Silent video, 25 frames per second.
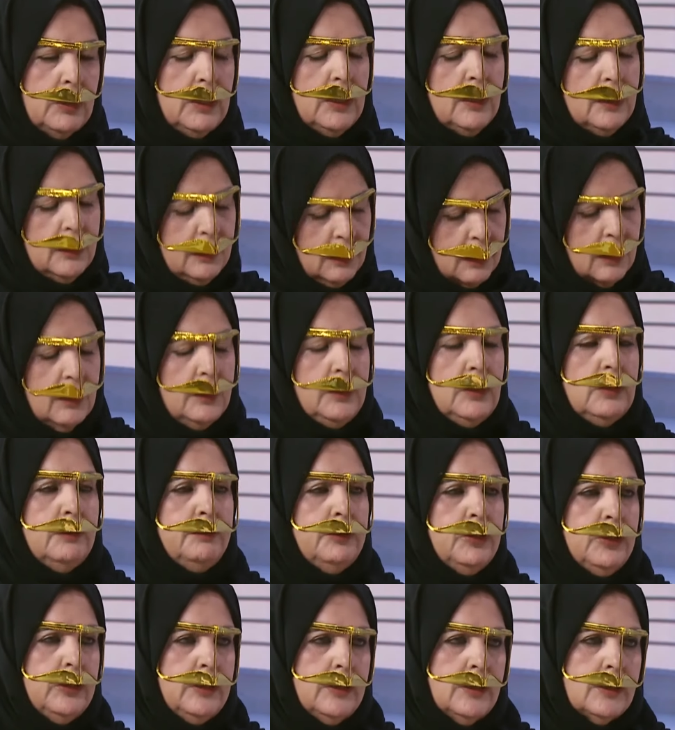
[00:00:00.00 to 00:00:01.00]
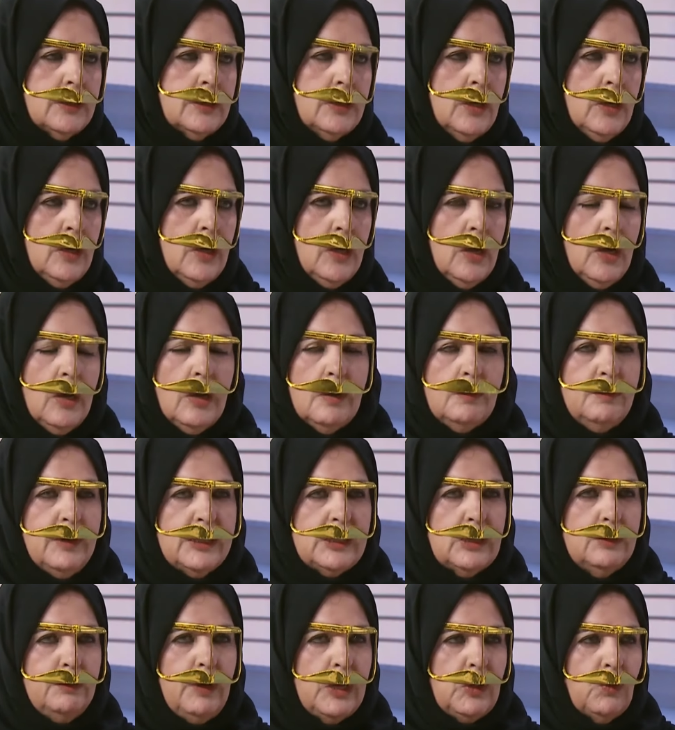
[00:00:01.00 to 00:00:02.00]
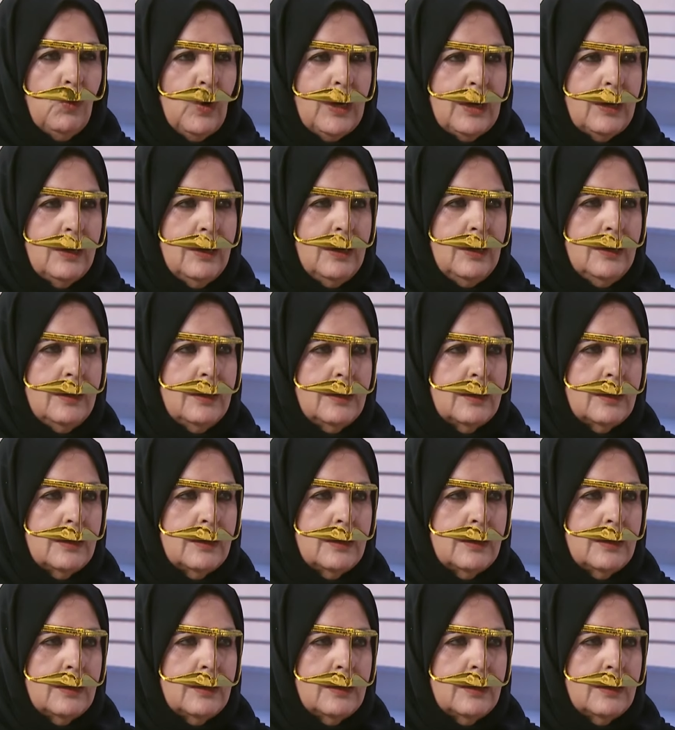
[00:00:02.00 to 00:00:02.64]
يعني كانوا يحبوني الناس بس ما توقعت